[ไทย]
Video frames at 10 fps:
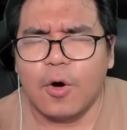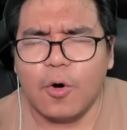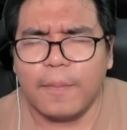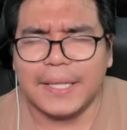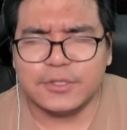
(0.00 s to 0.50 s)
ห
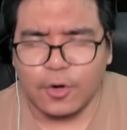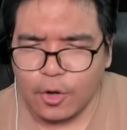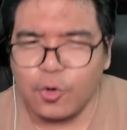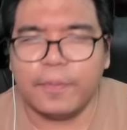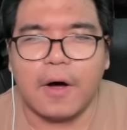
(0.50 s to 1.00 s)
กพันสองร้อ
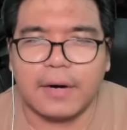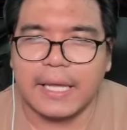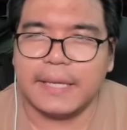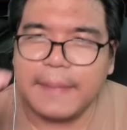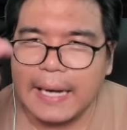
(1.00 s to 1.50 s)
ย คูปองนะ
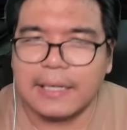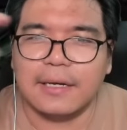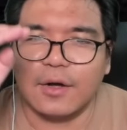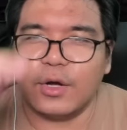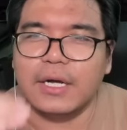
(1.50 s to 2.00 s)
อีกแพ็คหนึ่ง
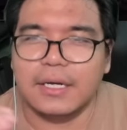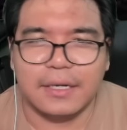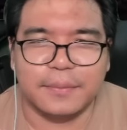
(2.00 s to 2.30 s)
ก็คือ